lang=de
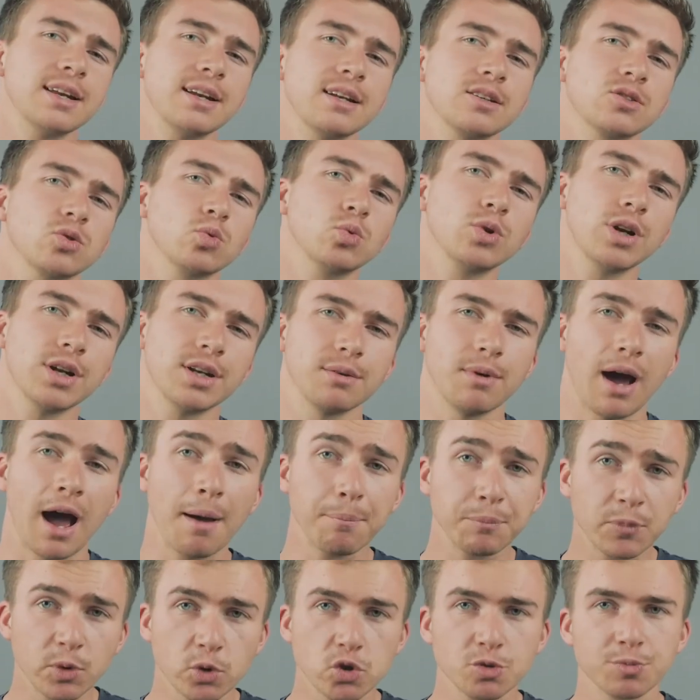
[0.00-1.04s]
dass Rudern eine
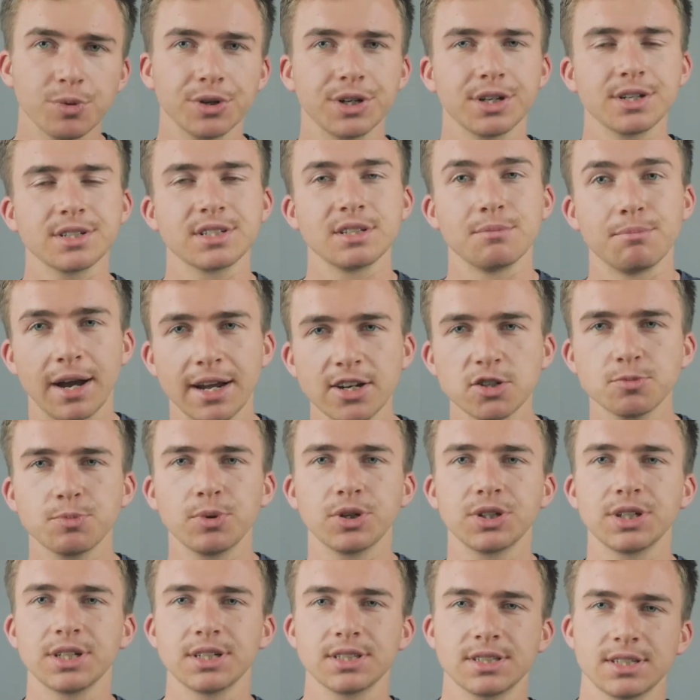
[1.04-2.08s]
Abdrucksportart ist, eine
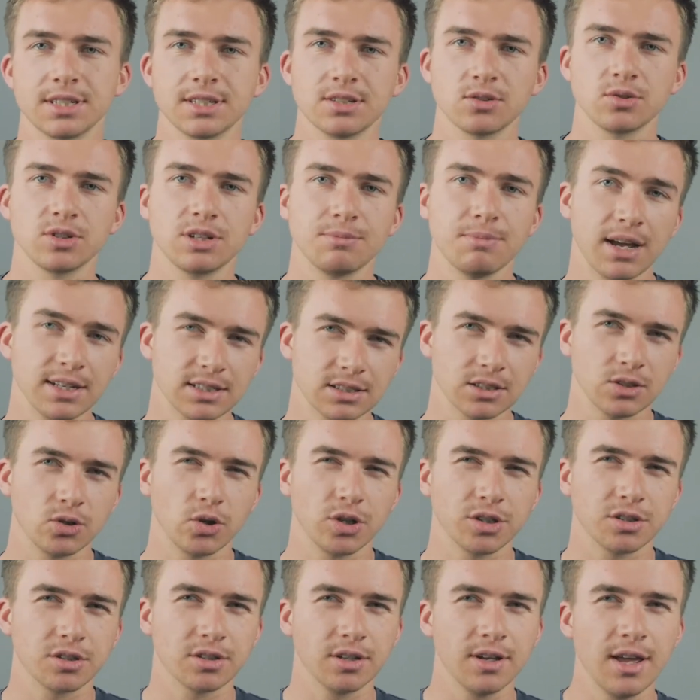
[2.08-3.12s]
Beinsportart ist und die meisten
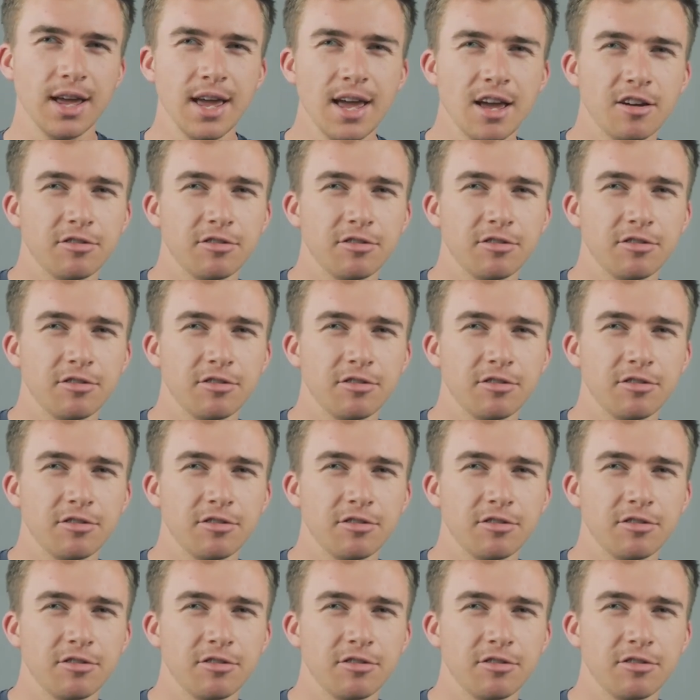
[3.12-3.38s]
Leute